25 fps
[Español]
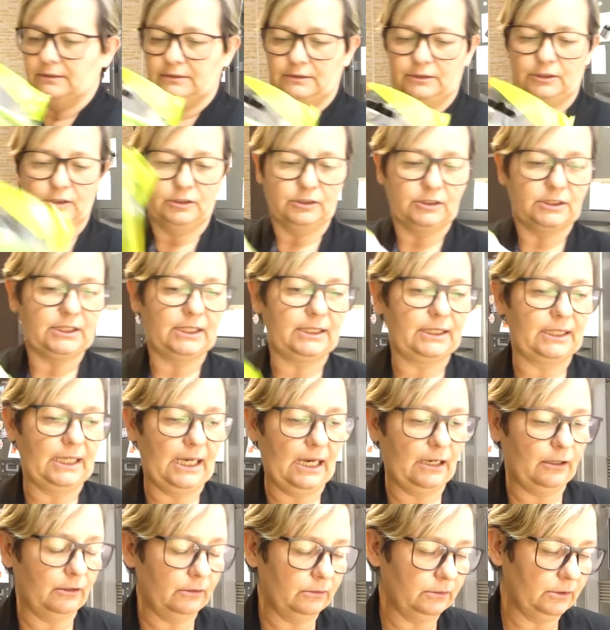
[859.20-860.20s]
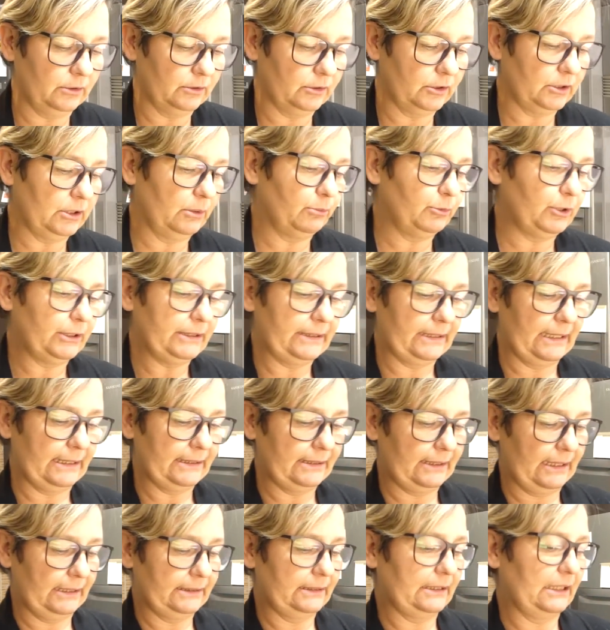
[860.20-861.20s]
yo no sé qué hago, yo no sé en
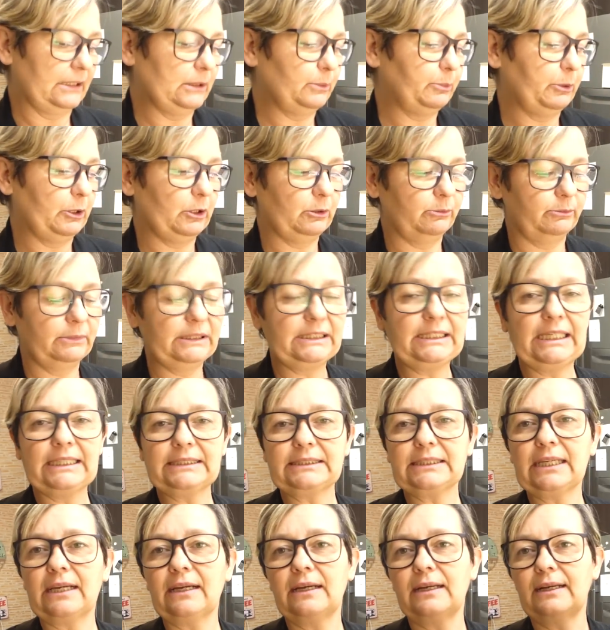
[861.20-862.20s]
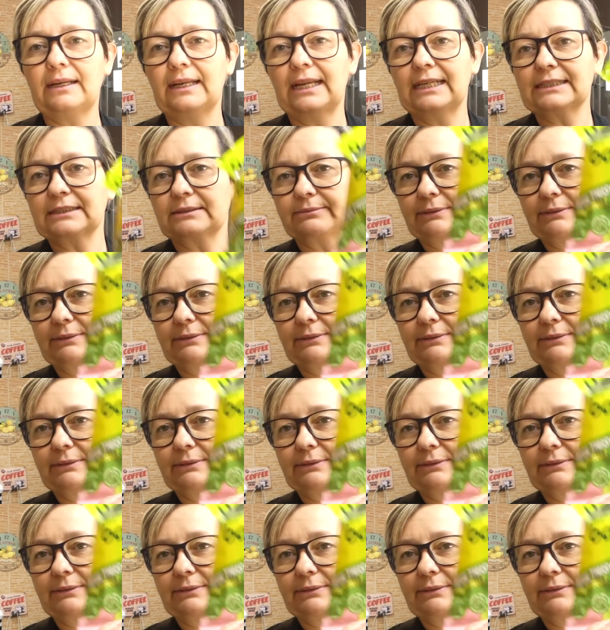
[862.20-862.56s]
vuestras casas, pero en mi casa las